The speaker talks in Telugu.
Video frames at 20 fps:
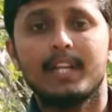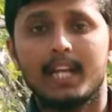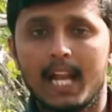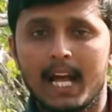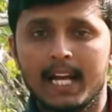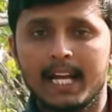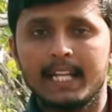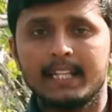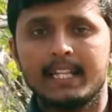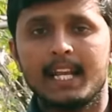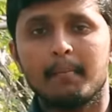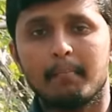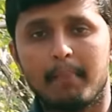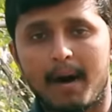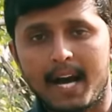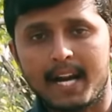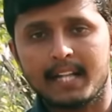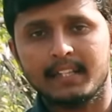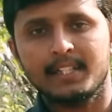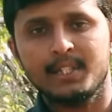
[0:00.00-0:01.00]
ఎలాగైతే
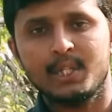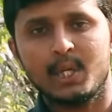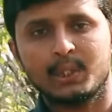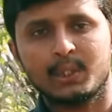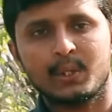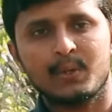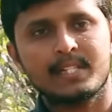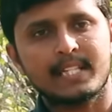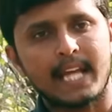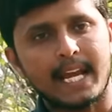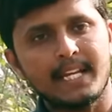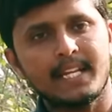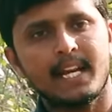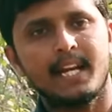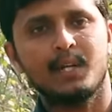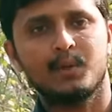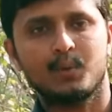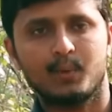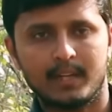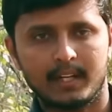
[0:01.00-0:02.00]
భారతీయులతో
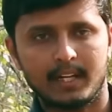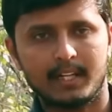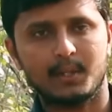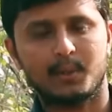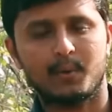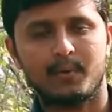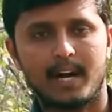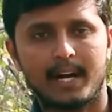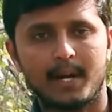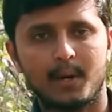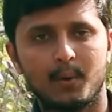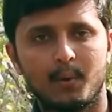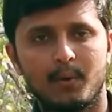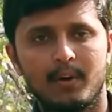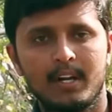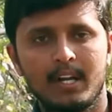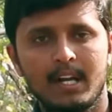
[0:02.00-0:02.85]
సైన్యాన్ని కూడగట్టుకున్నాడో